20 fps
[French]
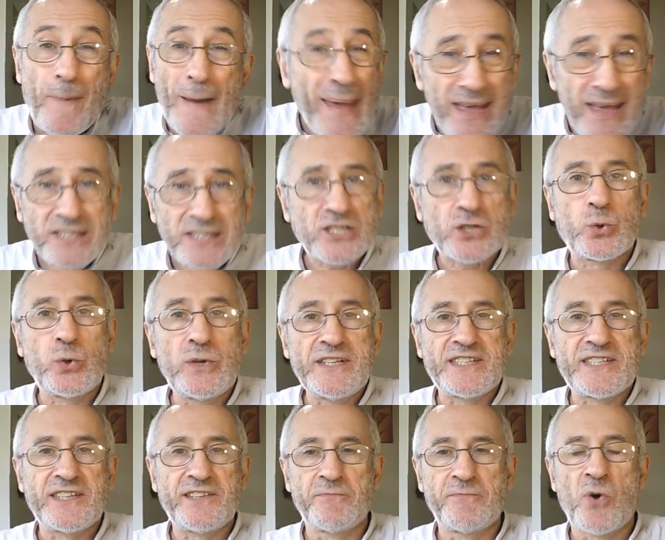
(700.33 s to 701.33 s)

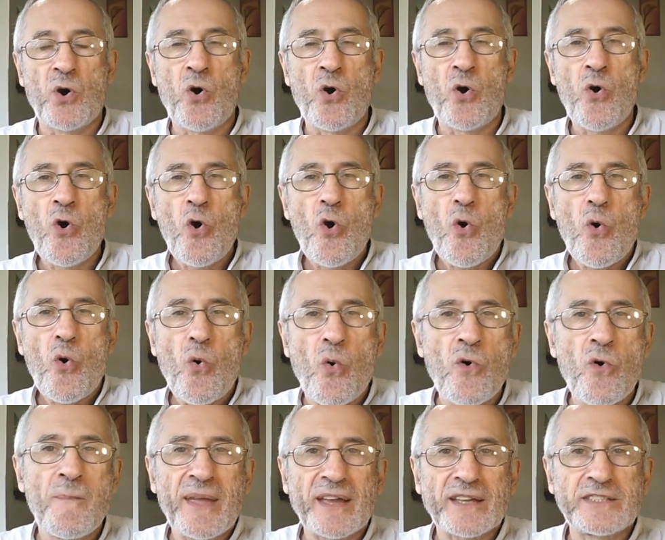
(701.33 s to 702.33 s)
exclusivement
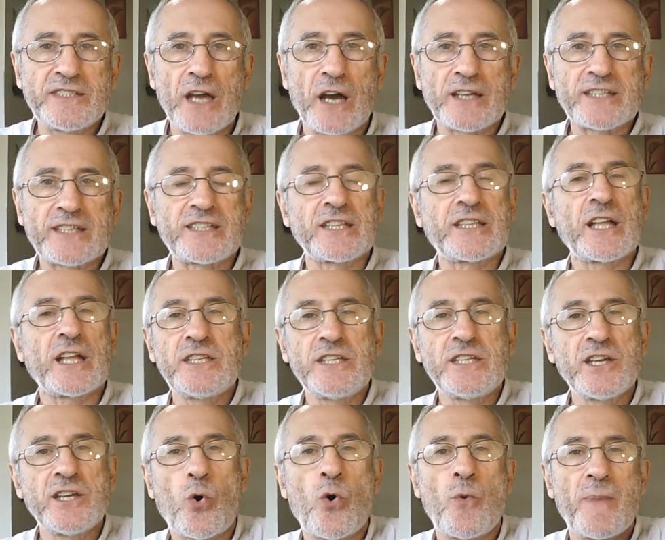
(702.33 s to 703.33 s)
aux médias,
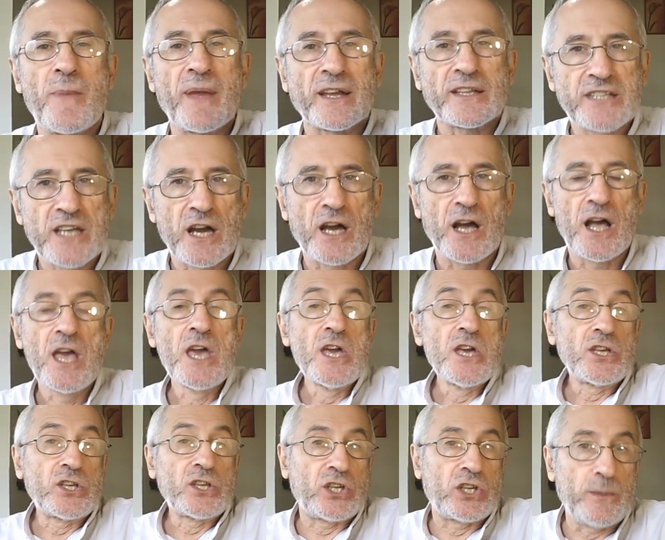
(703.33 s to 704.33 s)
c'est-à-dire aux médias
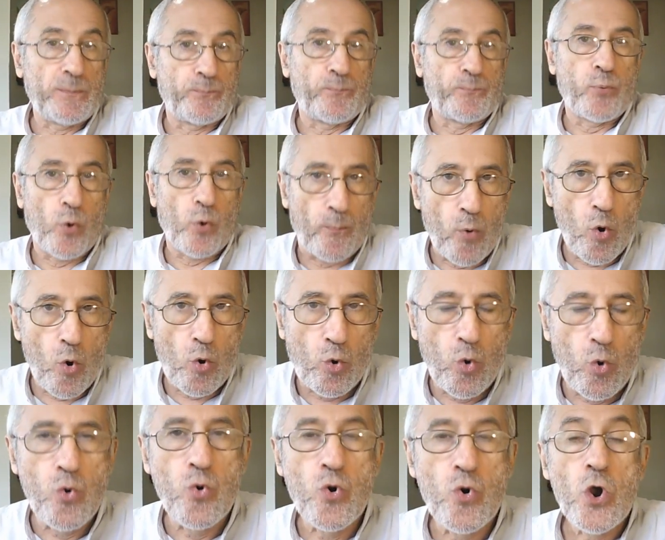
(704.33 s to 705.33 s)
qui, pour
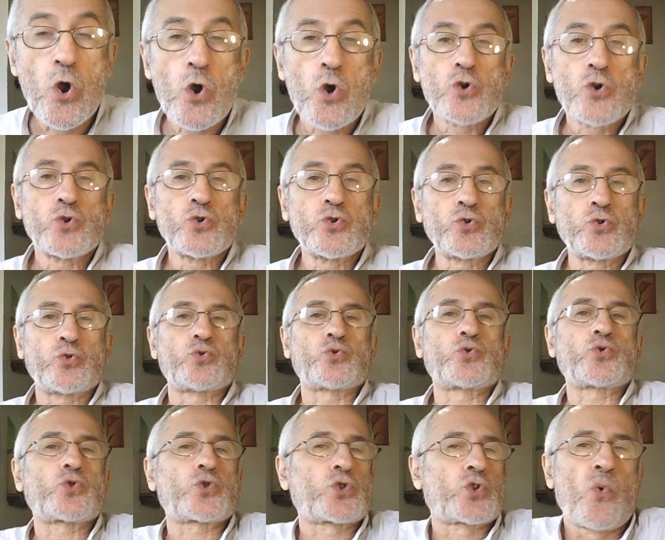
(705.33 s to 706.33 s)
beaucoup,
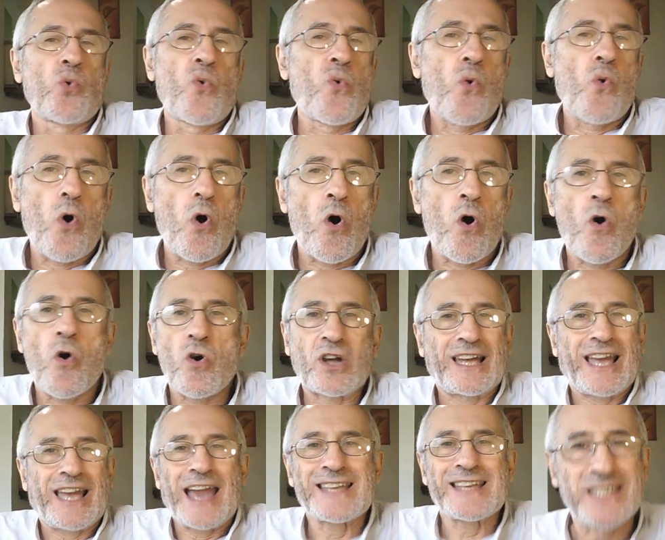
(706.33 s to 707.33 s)
sont en
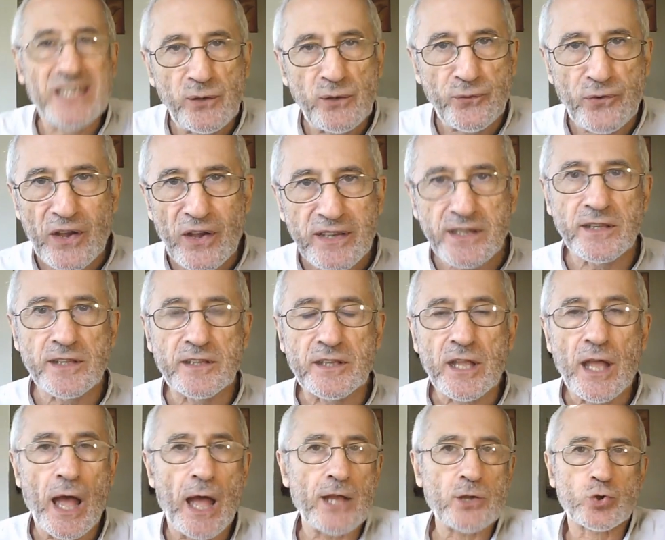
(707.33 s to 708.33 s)

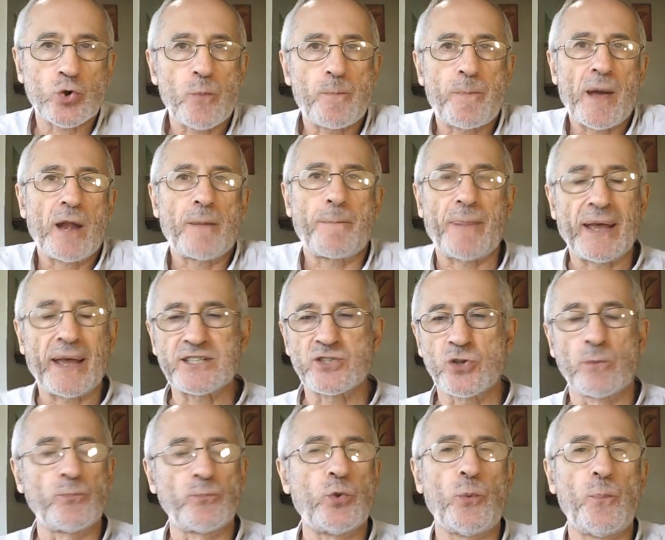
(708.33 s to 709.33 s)
quasi-faillite. Hein, je parle par
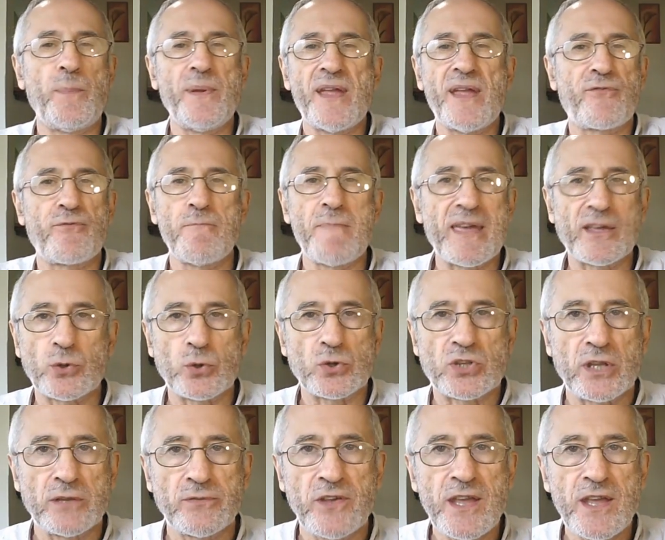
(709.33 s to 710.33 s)
exemple de BFMR de
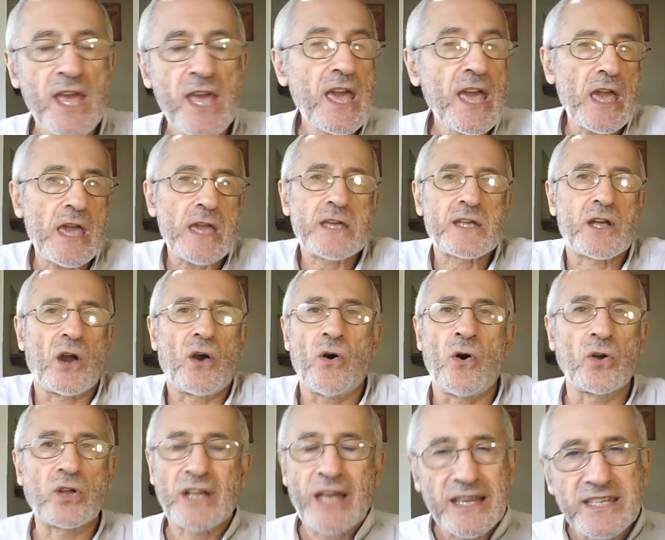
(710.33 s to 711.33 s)
TV, est
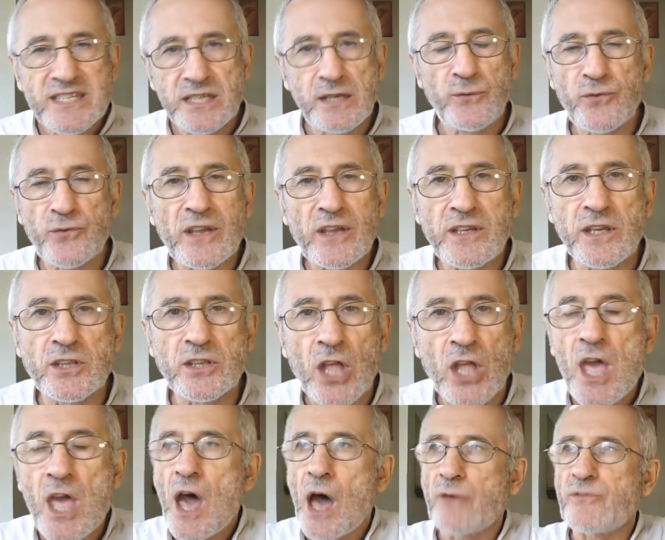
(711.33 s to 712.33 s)
en quasi-faillite,
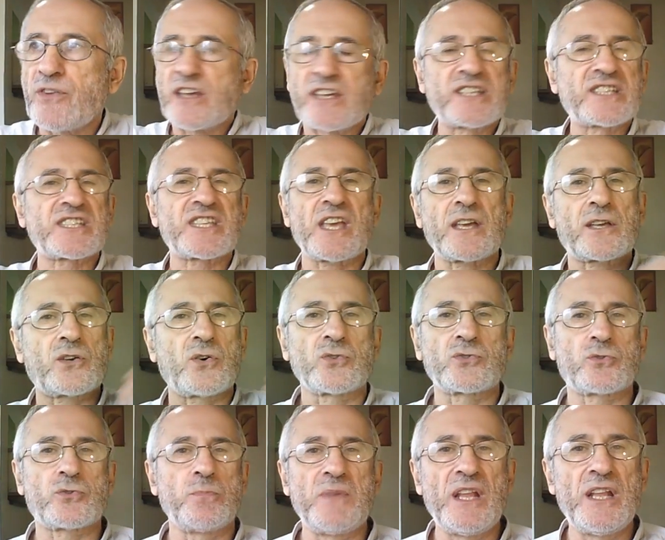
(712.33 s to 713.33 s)
avec
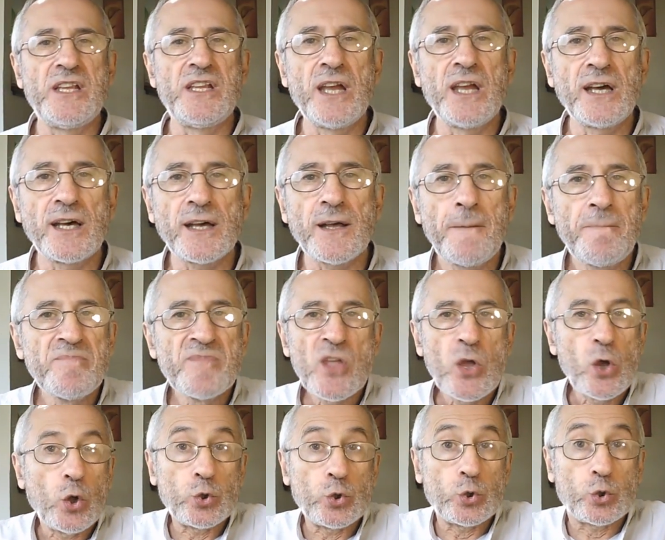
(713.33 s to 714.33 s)
50 milliards
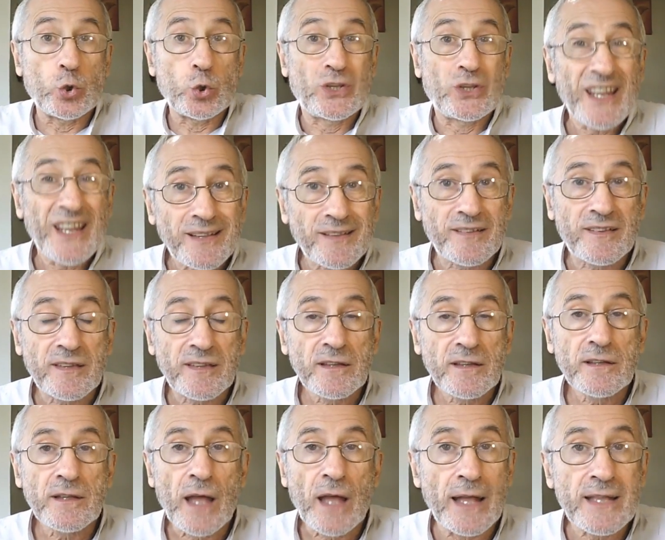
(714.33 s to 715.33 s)
de dettes.
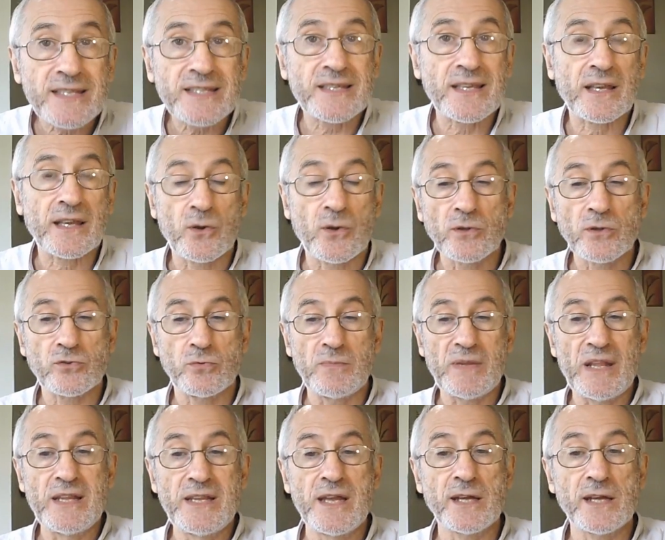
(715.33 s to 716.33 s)
50 hein,
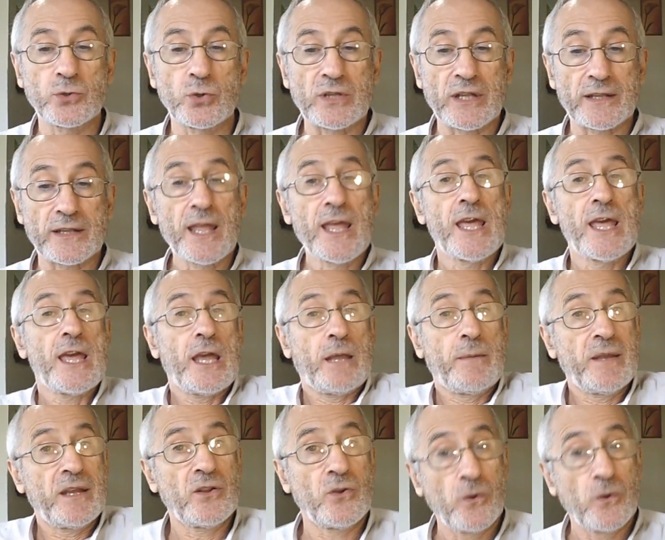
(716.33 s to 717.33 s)
milliards de dettes. Eh
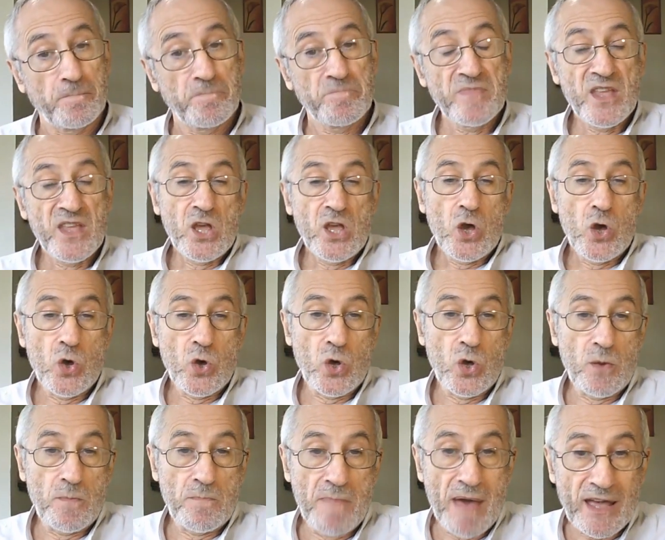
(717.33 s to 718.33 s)
bien non,
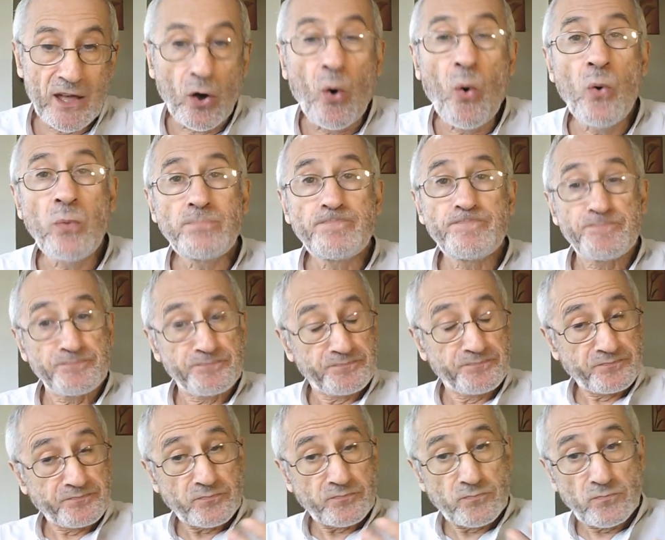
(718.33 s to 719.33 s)
euh, Macron
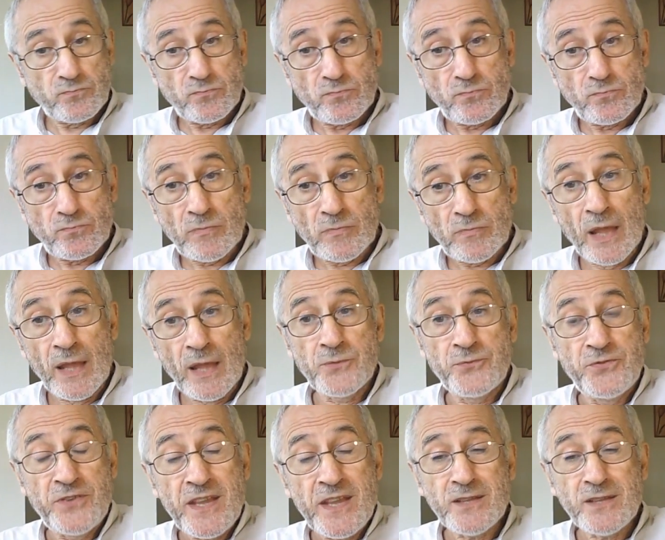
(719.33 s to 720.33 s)

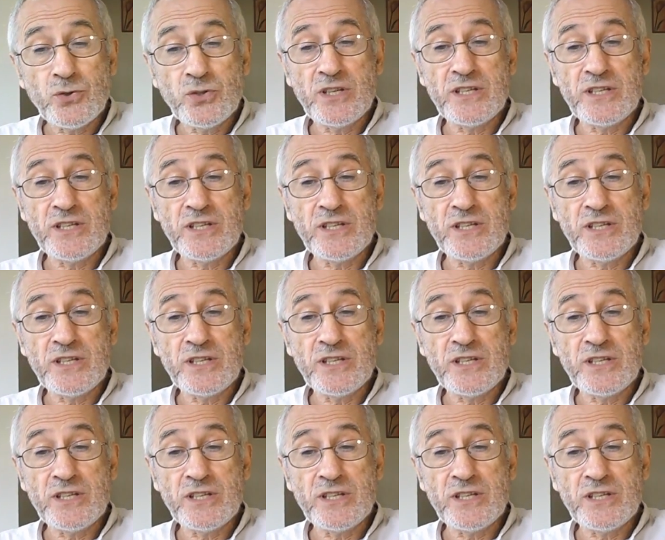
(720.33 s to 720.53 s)
vient de